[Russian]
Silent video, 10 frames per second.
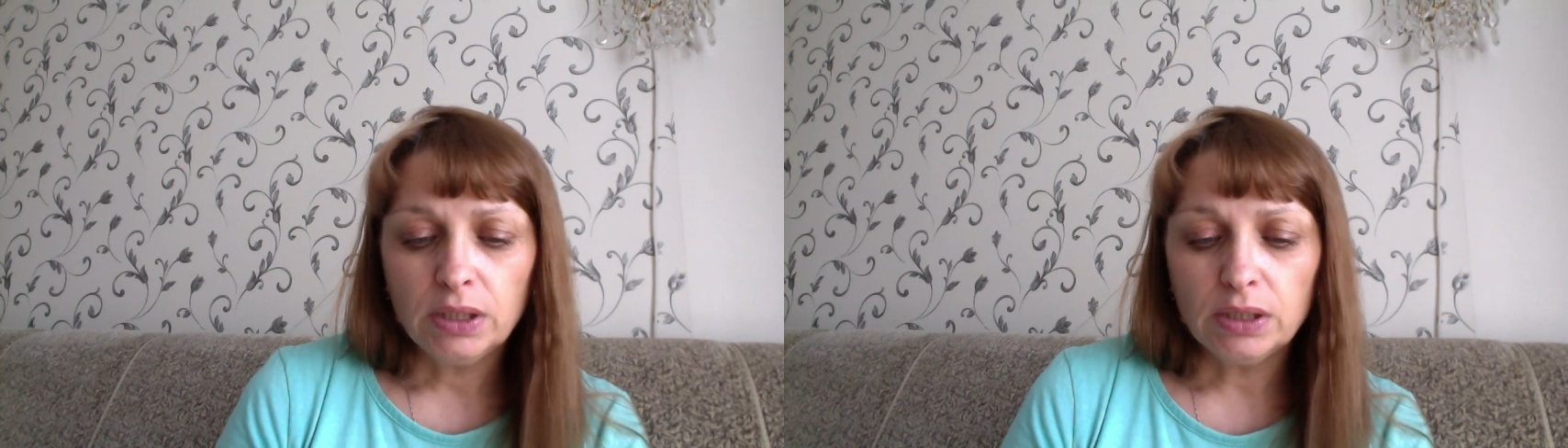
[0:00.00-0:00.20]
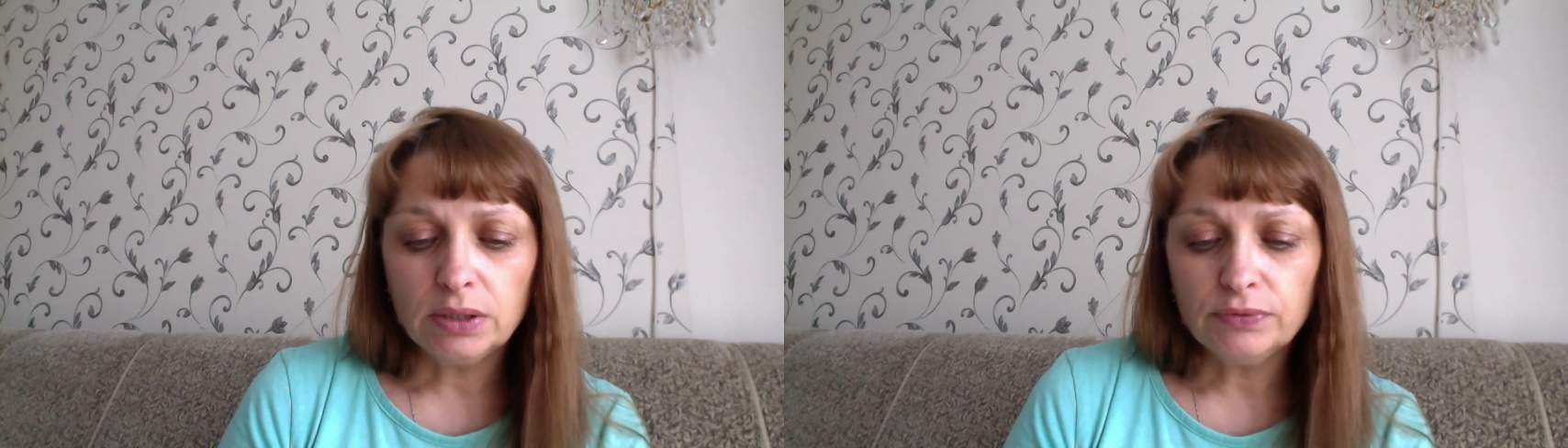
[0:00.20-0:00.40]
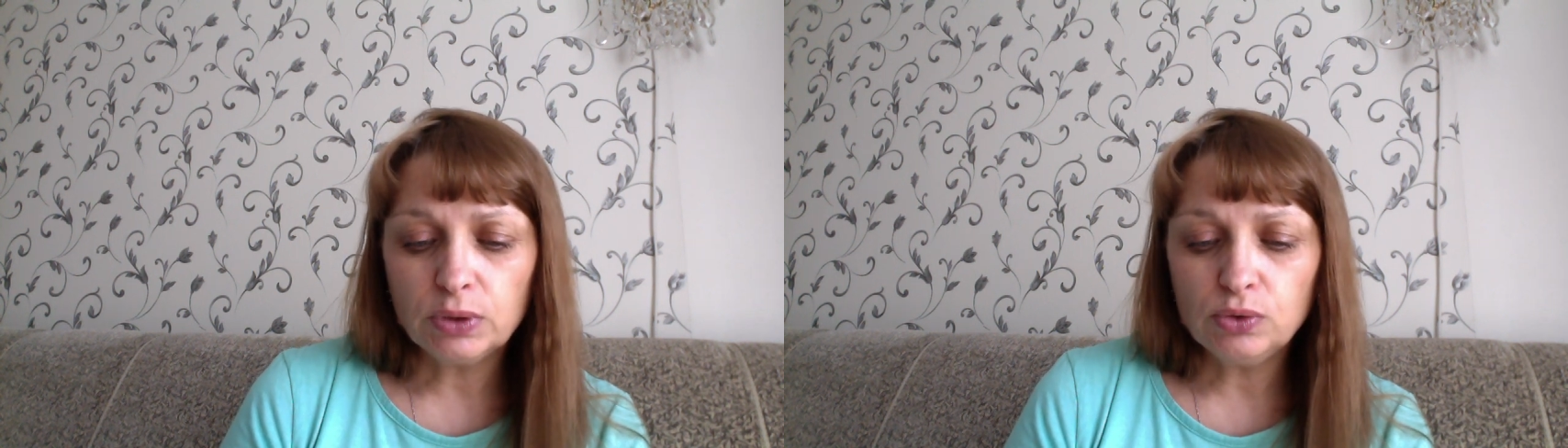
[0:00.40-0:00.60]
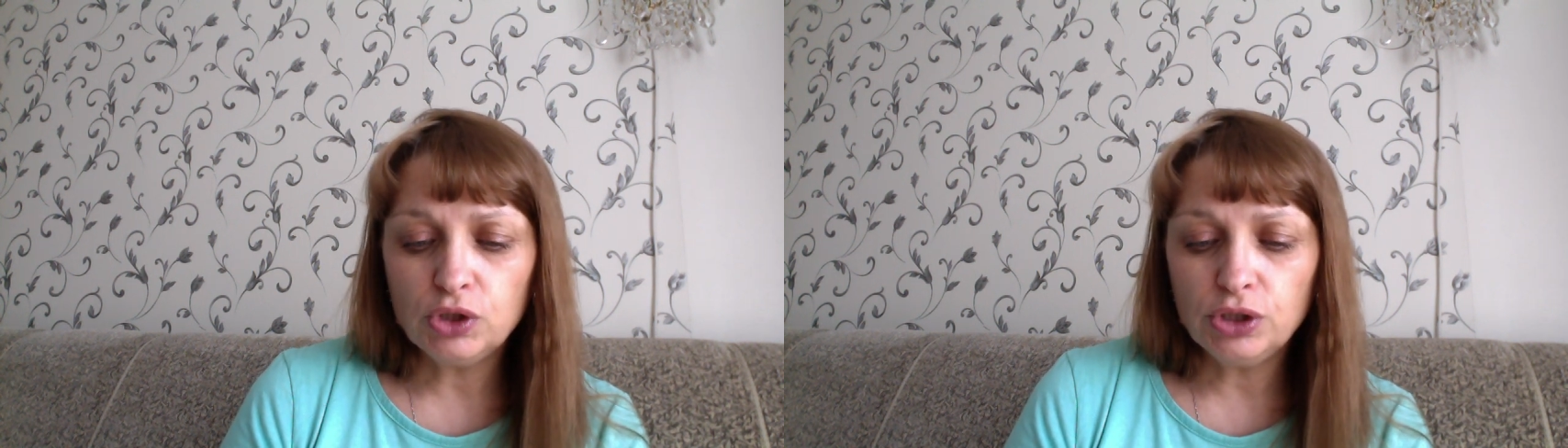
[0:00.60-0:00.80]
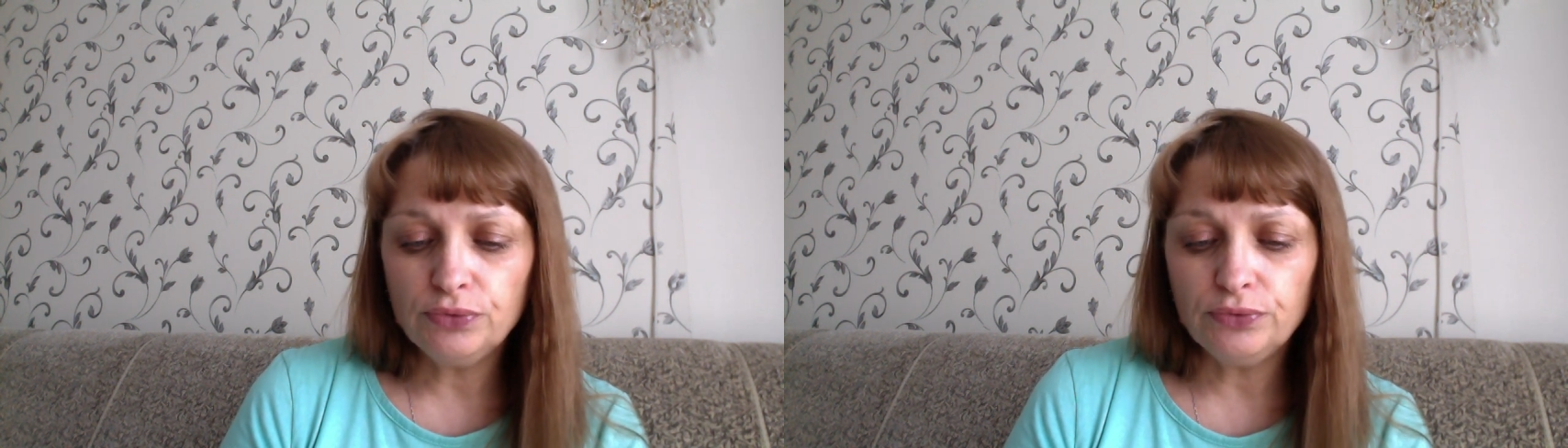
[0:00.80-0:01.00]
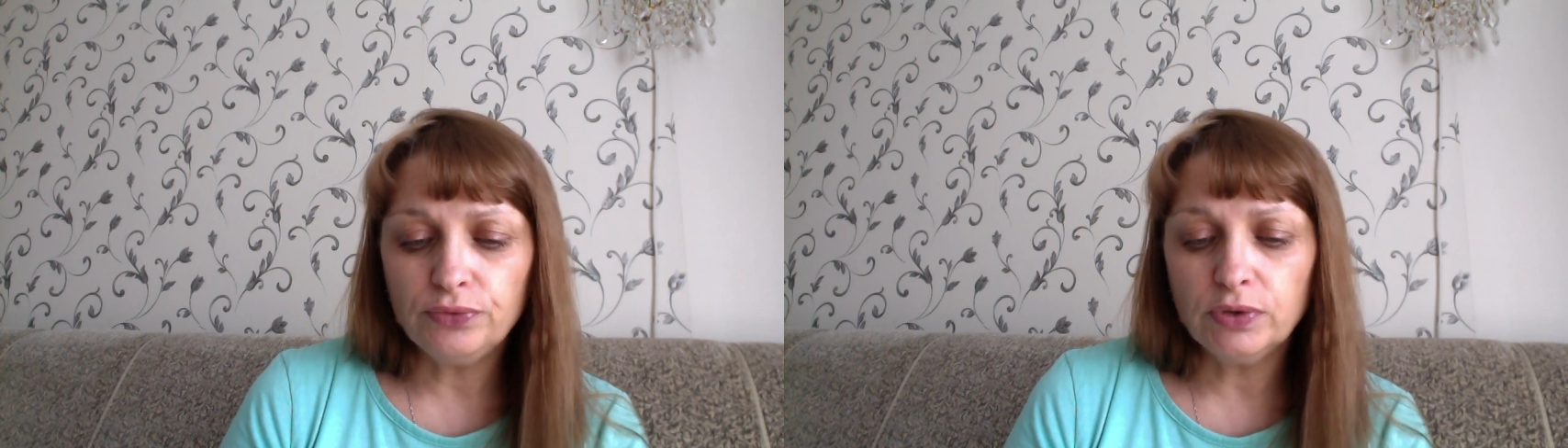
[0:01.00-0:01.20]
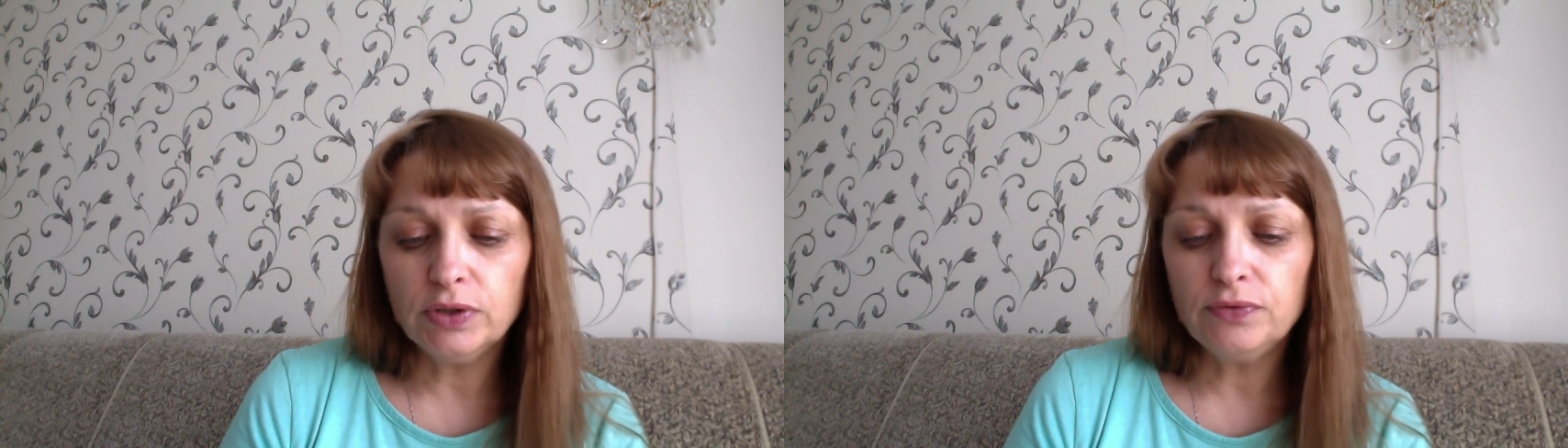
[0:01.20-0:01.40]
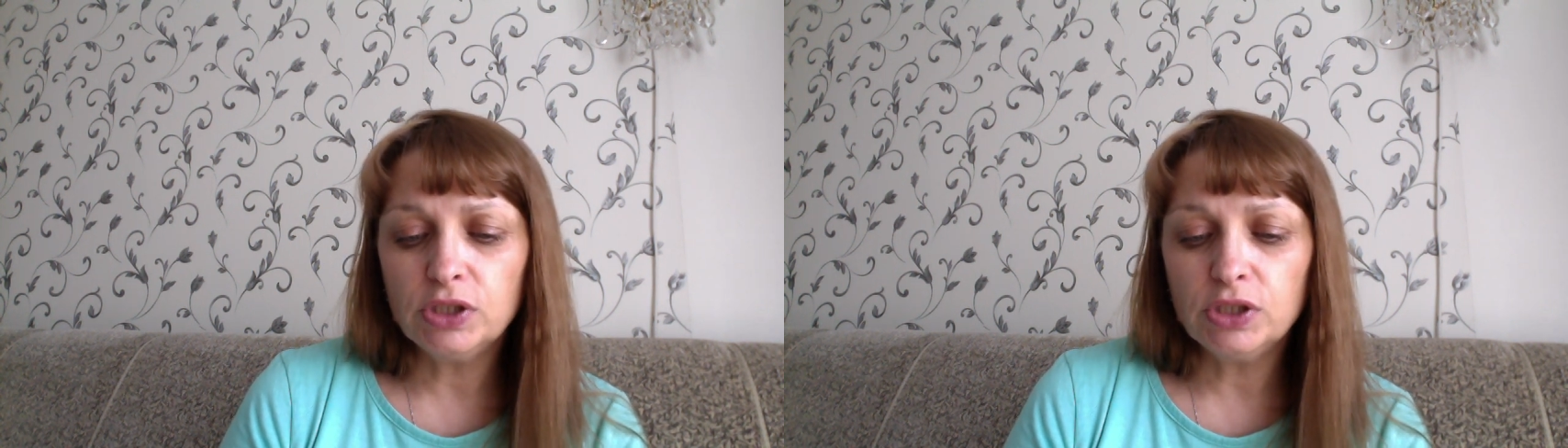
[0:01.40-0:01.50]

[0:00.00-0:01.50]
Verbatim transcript: А, включив в